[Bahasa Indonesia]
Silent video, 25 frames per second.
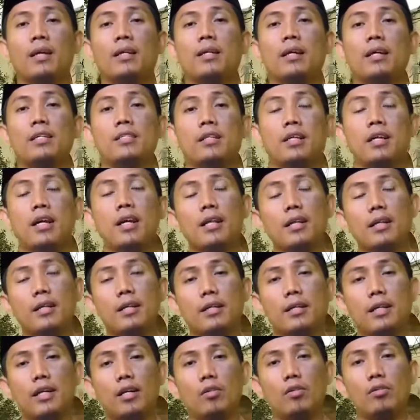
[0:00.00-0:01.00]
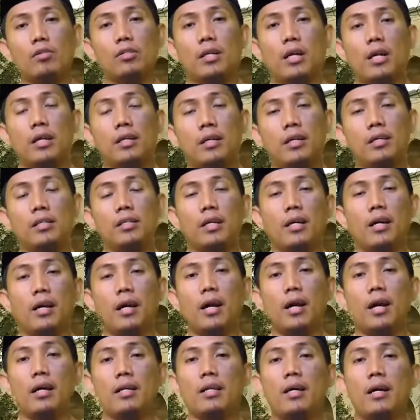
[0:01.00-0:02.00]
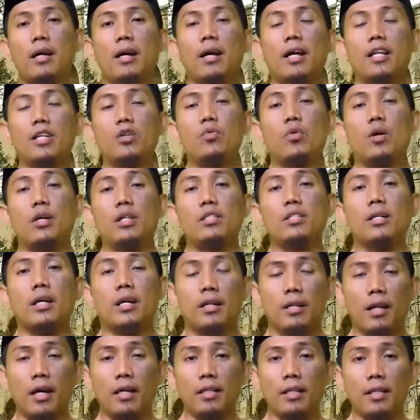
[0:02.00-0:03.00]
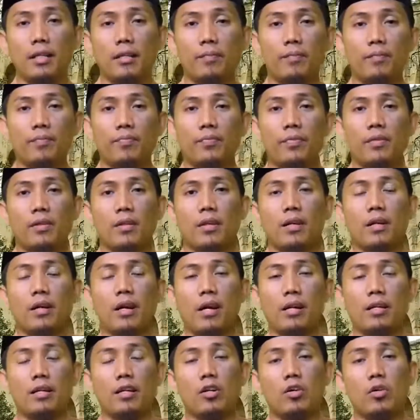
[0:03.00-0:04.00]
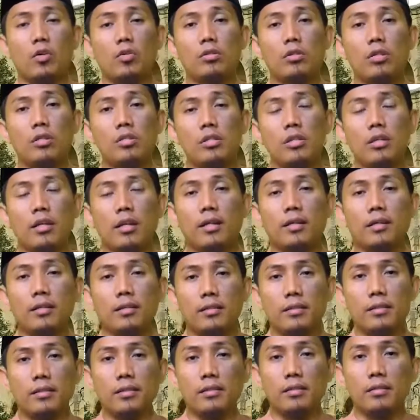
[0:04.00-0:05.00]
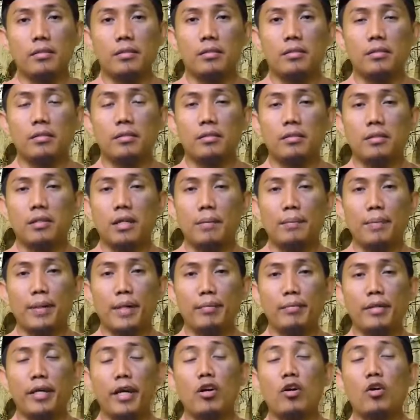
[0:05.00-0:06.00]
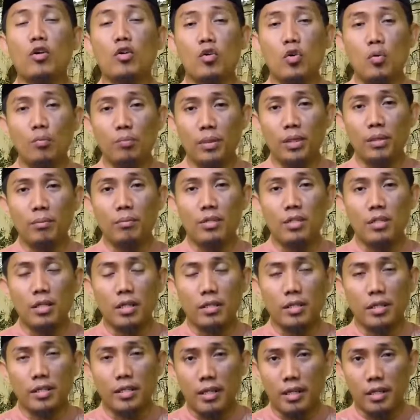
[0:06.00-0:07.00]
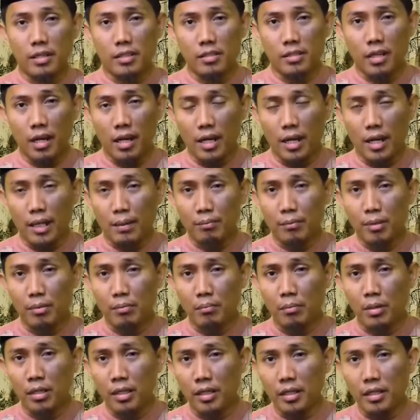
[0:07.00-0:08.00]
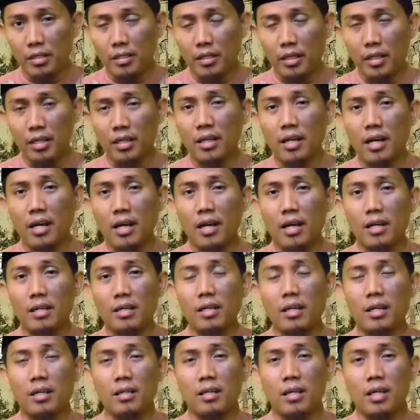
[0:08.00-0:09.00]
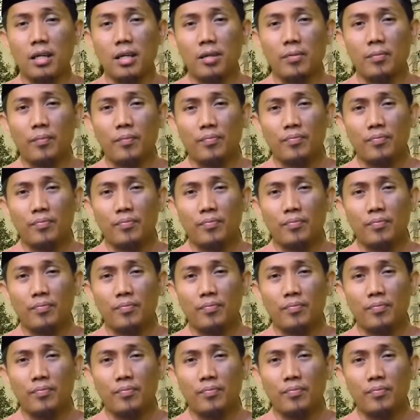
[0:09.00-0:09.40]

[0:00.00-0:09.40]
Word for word: Nah, sekarang kalau seandainya ada ahli waris yang lain, karena kondisi yang eh, apa namanya ekonomi misalnya yang sangat membelit hingga akhirnya